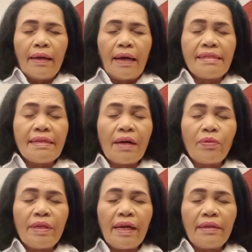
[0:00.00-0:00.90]
Kasih
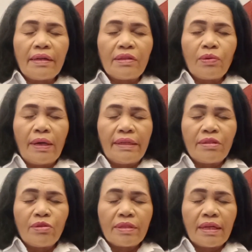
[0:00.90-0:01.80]
karunia dari Tuhan
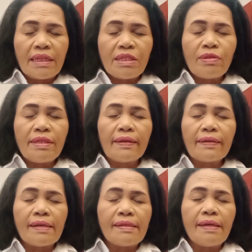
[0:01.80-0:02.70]
Yesus Kristus dan
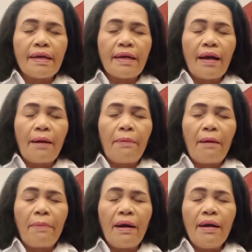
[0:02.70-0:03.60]
kasih dari Allah
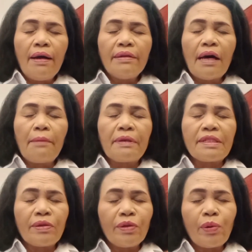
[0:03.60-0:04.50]
Bapa dan
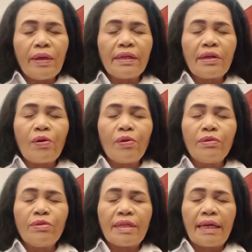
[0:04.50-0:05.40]
persekutuan dari Roh
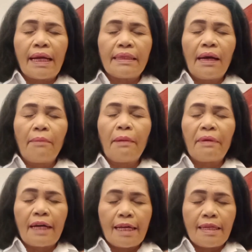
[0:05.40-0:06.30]
Kudus kiranya
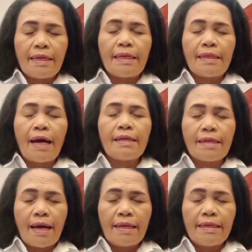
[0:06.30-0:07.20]
memberkati kita
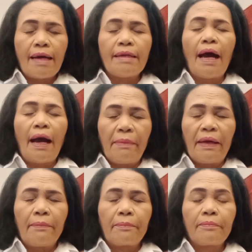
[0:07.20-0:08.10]
sekalian.
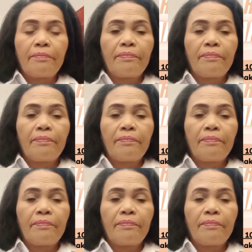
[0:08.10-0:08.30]
Amin.